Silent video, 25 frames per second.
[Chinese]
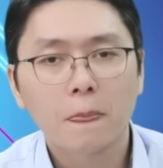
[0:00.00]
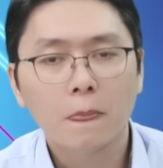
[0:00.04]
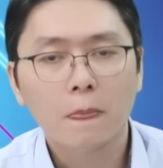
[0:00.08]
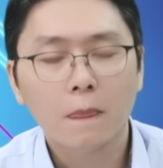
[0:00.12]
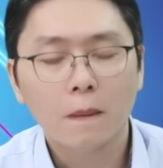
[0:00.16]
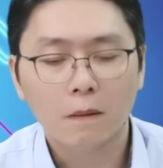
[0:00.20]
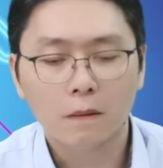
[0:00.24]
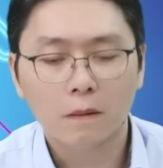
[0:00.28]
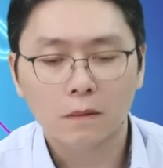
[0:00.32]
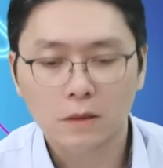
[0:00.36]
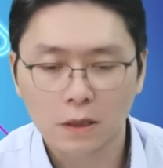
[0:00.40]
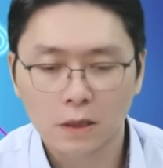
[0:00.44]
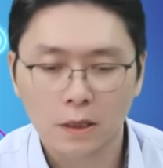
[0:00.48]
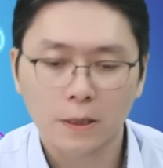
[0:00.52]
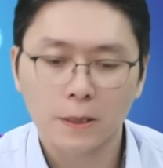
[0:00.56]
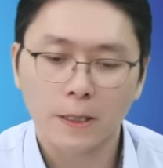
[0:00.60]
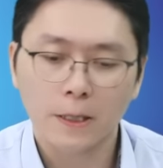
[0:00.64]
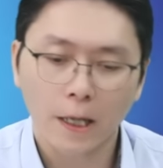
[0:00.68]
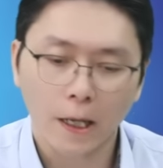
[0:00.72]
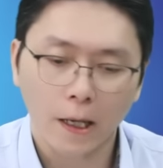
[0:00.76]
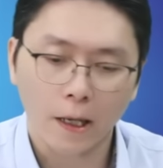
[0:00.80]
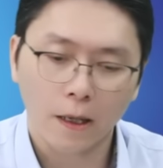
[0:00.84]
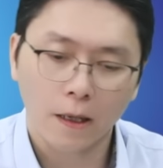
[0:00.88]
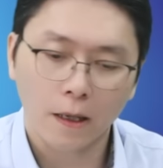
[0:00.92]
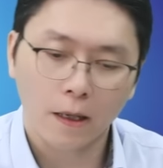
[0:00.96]
这很厉
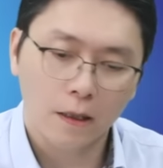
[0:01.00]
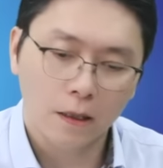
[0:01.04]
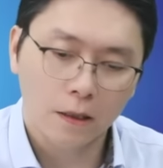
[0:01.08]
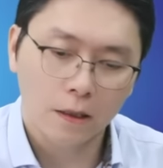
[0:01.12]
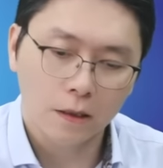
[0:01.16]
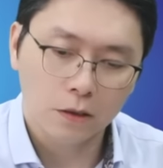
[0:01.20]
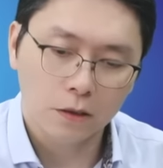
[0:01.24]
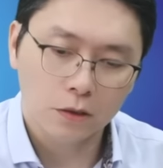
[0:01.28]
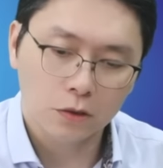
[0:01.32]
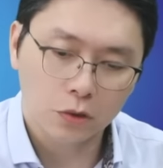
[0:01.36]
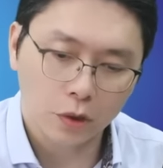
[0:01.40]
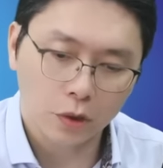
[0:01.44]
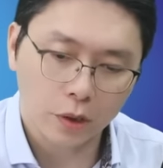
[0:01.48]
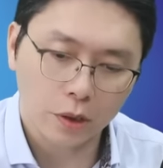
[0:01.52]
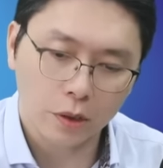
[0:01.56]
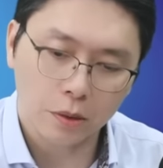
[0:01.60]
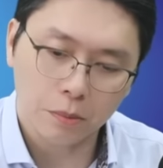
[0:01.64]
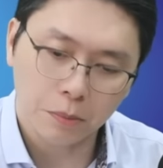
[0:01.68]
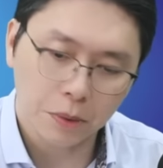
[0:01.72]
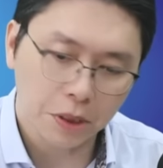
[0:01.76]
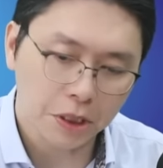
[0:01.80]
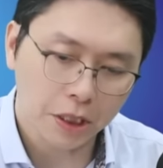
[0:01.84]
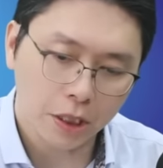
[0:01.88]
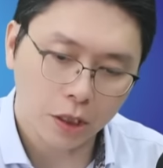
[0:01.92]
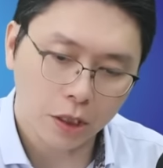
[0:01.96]
害，是。所以
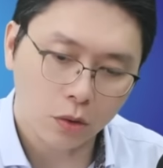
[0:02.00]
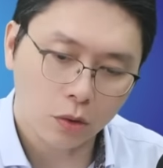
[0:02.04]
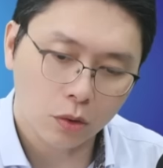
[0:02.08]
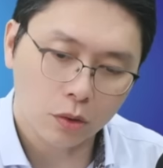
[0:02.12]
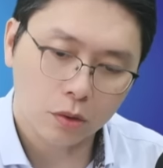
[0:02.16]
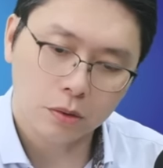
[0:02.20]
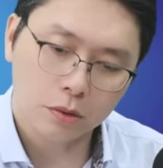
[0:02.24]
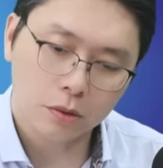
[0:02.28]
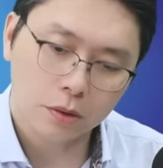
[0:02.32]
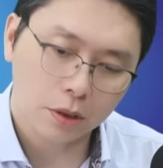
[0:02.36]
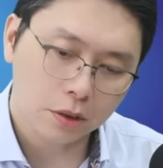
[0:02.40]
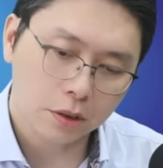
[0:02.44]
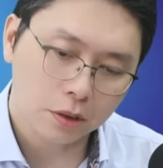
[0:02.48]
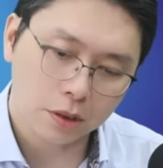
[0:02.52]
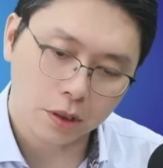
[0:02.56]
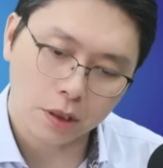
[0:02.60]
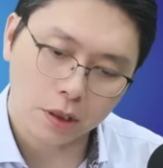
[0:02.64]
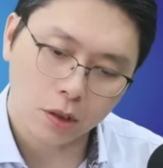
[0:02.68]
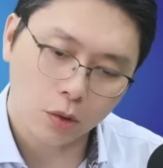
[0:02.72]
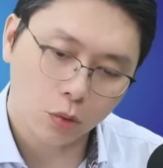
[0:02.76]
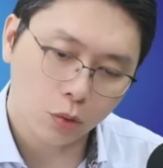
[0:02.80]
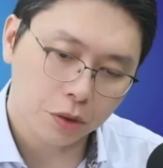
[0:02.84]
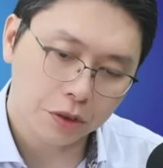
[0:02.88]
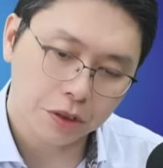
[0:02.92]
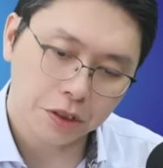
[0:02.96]
明年的整个
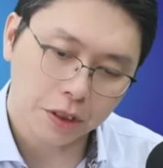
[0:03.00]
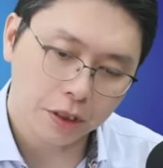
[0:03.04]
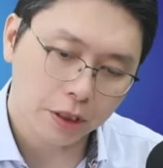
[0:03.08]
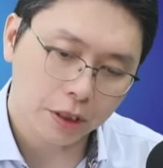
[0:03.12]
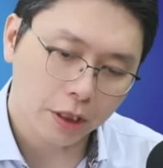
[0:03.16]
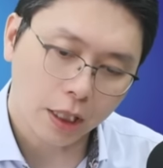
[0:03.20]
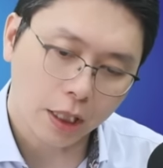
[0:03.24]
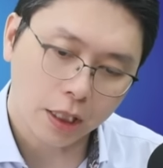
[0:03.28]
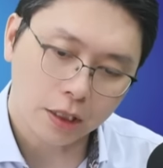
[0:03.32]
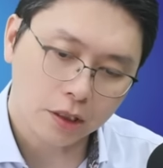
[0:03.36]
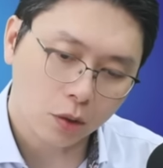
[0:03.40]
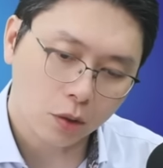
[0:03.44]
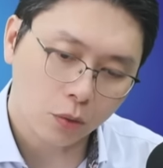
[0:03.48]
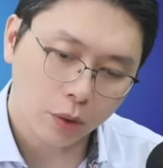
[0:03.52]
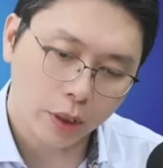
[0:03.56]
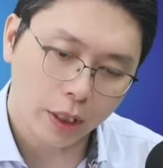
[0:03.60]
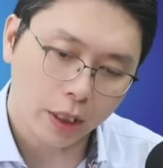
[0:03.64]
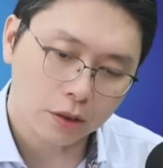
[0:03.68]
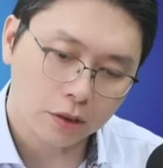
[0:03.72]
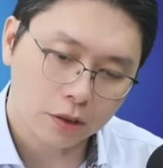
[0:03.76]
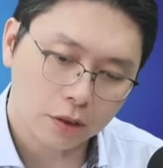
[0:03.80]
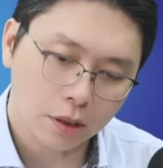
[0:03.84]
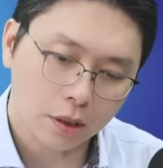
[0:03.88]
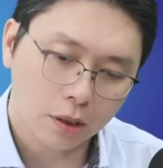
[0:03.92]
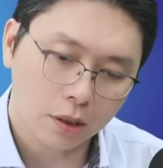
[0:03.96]
获利成长大概超过两
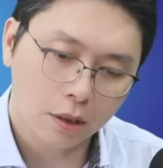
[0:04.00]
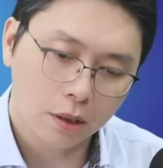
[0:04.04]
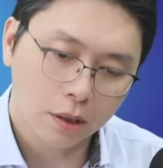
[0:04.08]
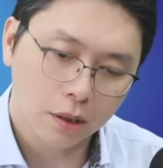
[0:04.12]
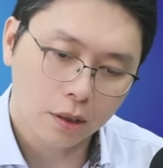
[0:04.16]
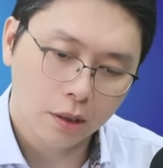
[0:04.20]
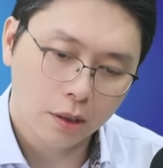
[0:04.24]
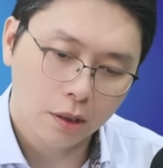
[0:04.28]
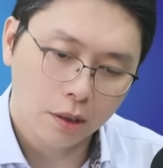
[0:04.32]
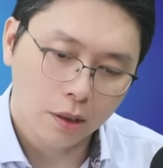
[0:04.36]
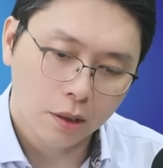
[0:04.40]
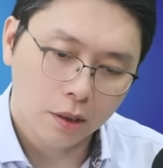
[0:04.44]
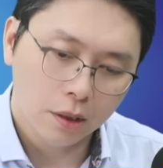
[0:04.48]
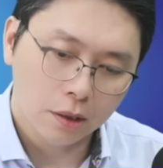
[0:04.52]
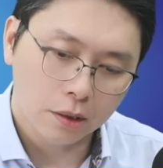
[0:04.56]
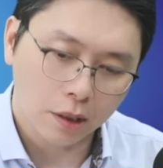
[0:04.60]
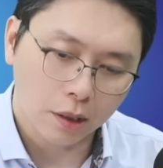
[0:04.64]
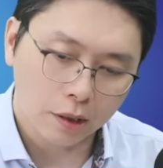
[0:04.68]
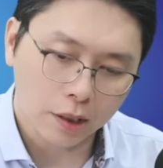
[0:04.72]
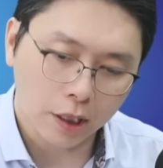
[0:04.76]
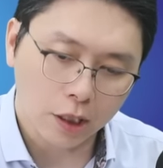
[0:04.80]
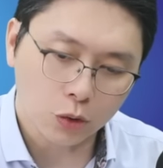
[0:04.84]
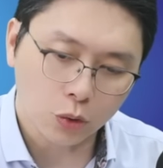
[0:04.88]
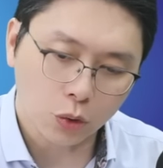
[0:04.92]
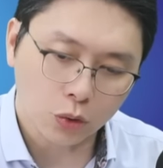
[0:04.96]
成。嗯，然
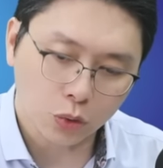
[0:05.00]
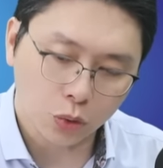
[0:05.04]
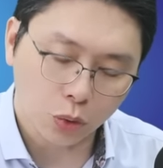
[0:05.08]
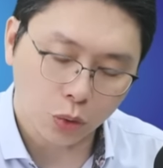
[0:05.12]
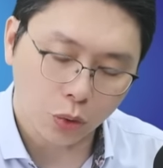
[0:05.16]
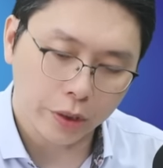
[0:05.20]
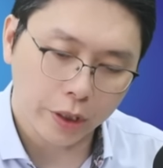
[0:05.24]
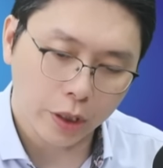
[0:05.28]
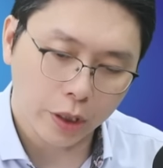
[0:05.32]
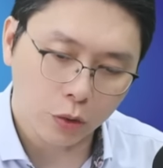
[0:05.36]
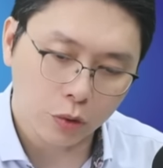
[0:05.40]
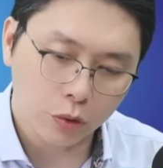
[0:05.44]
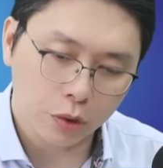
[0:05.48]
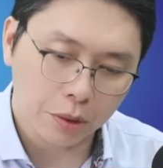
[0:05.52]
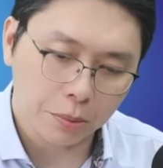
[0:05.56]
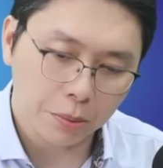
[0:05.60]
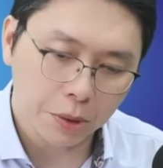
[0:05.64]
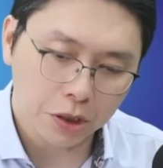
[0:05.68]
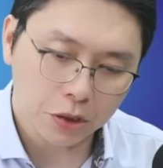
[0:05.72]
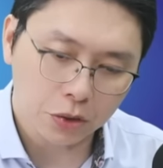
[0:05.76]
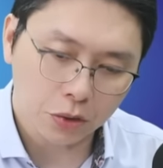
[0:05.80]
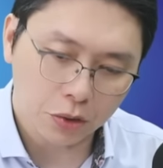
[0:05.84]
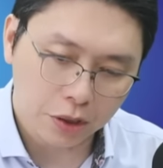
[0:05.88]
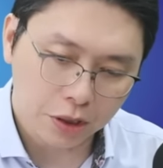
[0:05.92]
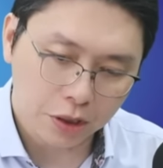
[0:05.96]
后他说，所有业务里面
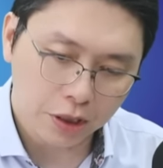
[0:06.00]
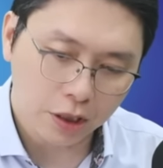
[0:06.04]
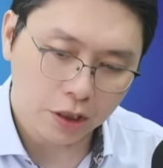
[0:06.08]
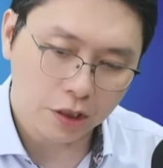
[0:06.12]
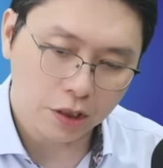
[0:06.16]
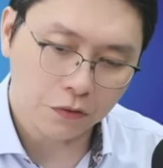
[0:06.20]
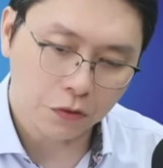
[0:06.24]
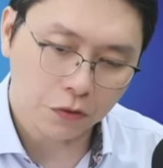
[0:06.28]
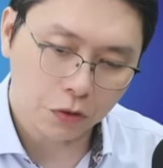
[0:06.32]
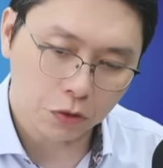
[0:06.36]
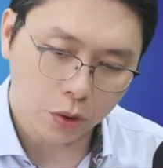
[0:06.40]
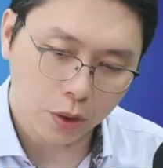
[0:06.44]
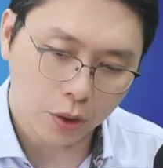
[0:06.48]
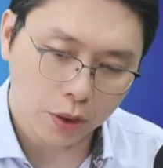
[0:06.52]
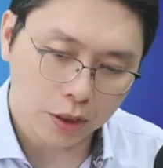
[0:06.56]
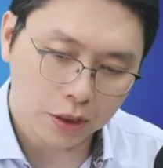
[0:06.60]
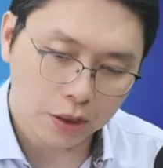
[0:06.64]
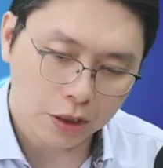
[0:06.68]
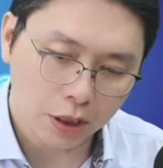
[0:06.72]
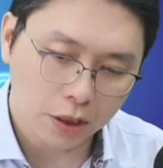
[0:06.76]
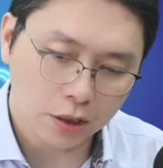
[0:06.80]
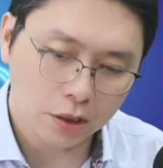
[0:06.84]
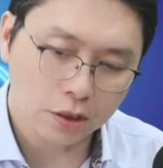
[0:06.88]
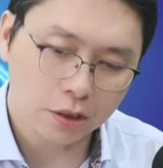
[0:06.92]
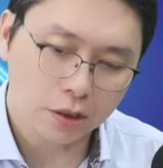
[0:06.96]
就以先进封装跟
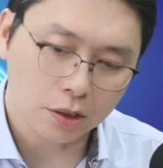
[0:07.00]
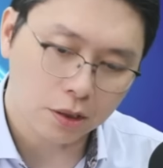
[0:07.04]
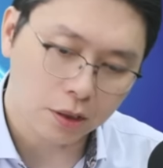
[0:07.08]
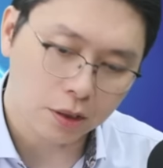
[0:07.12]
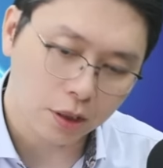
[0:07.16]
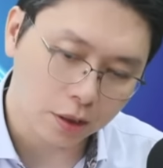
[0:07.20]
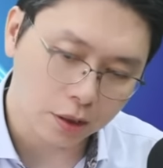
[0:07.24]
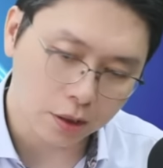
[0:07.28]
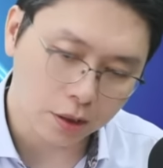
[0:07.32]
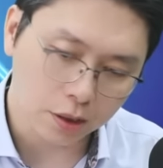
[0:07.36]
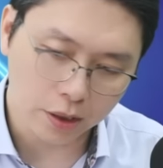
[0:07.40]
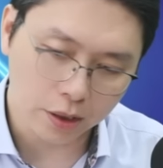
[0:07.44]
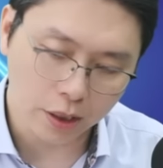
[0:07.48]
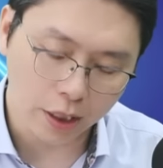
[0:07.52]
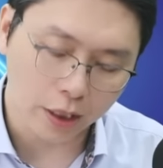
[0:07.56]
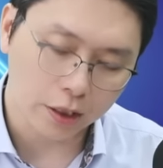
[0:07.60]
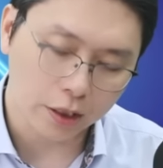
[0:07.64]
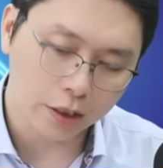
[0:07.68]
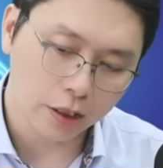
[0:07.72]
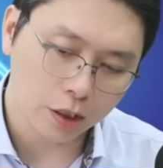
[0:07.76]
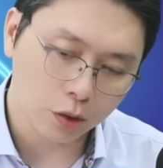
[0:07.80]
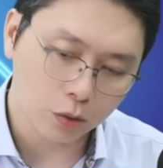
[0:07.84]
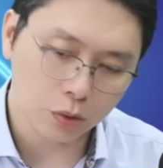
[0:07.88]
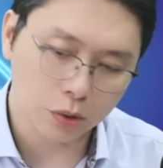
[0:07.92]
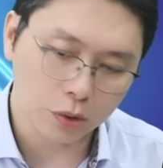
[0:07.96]
先进制程的两个
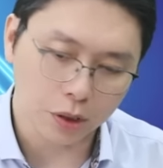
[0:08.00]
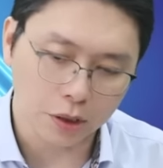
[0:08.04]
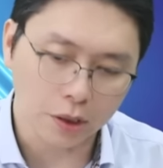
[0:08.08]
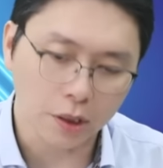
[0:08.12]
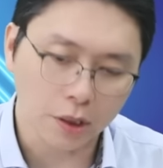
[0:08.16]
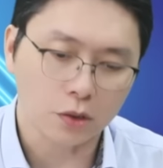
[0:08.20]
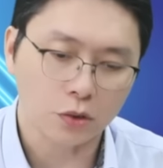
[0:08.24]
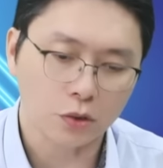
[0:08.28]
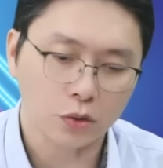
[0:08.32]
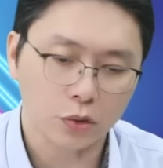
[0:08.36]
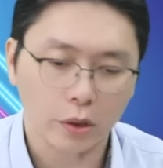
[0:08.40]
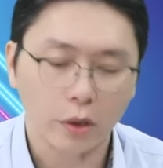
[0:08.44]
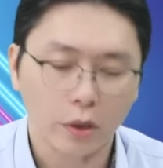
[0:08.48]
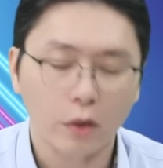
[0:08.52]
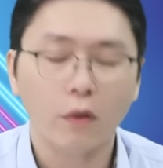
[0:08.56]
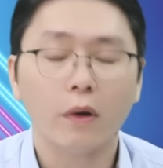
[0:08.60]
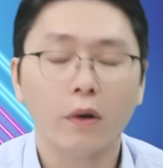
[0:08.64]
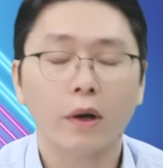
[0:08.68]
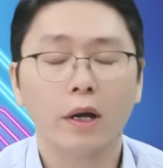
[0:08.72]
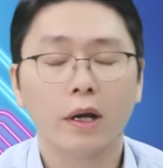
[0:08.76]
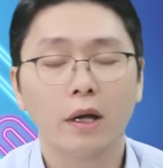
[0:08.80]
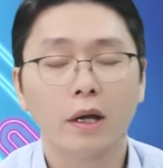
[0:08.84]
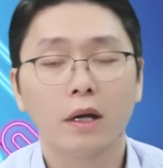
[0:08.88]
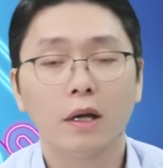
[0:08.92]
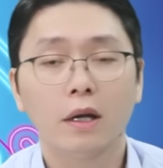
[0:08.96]
业务成长最快。
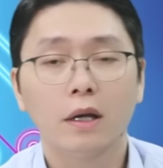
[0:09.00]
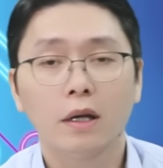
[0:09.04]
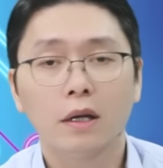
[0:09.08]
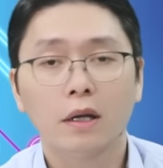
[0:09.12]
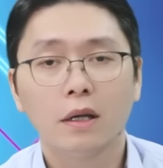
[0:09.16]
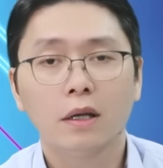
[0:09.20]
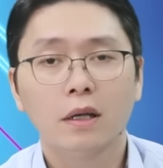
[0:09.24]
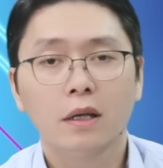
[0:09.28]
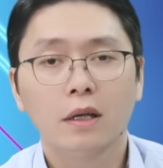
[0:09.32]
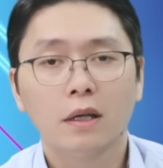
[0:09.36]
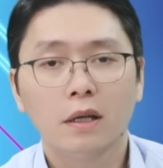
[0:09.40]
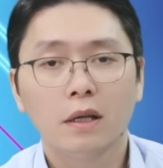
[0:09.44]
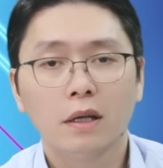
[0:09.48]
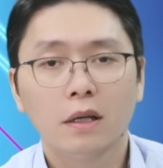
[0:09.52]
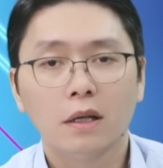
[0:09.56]
嗯哼。